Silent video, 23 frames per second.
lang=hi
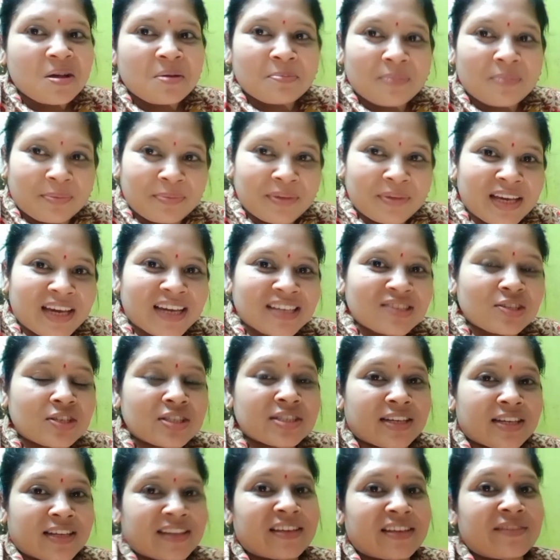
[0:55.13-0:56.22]
मम्मी एक्चुअली
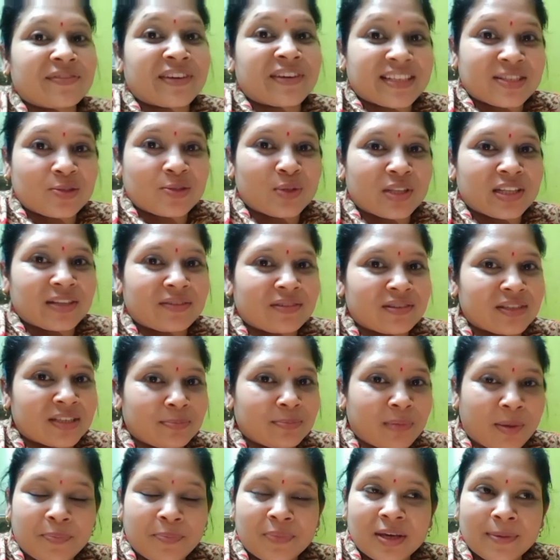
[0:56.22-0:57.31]
जा रही है वैष्णो देवी
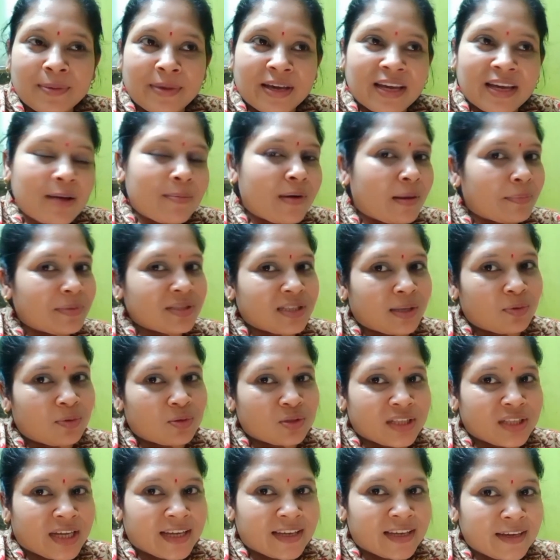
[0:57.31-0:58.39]
मम्मी भैया भाभी सब लोग
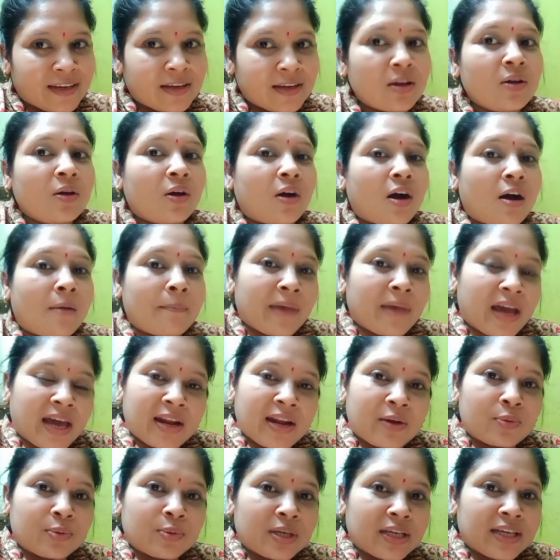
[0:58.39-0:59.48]
जाएंगे और मैं
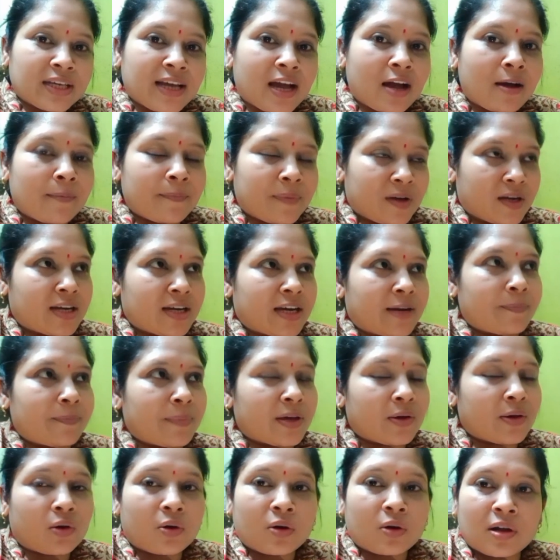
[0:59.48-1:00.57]
रहूँगी यहाँ पर घर
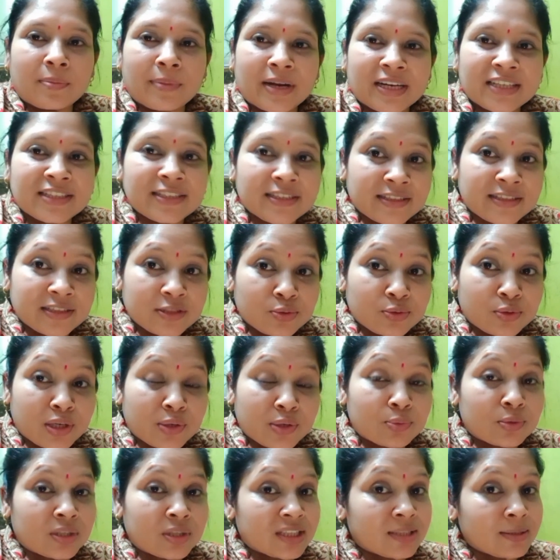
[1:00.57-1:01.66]
पे और हमारी दीदी जो है
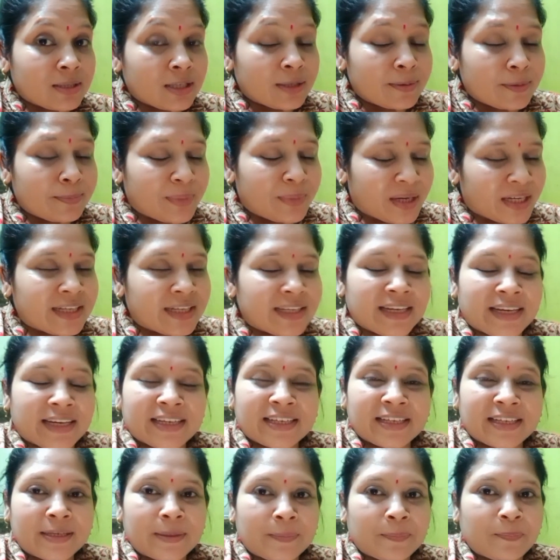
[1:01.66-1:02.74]
उनकी बेटी
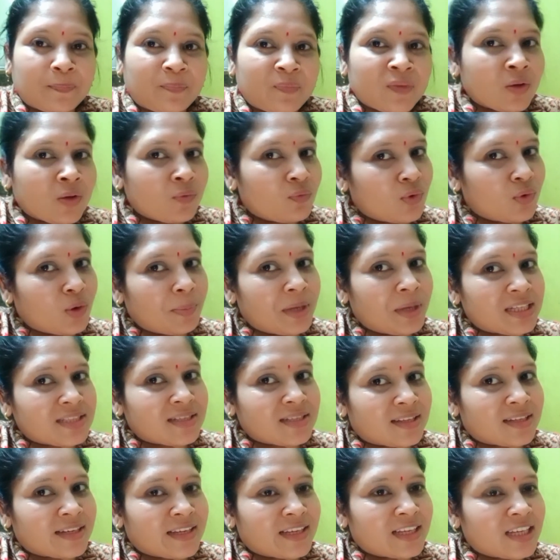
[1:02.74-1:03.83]
आएगी वो मेरे
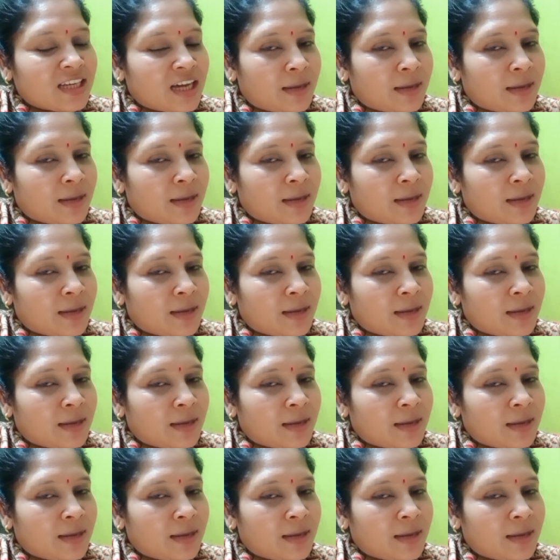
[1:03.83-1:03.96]
साथ रहेगी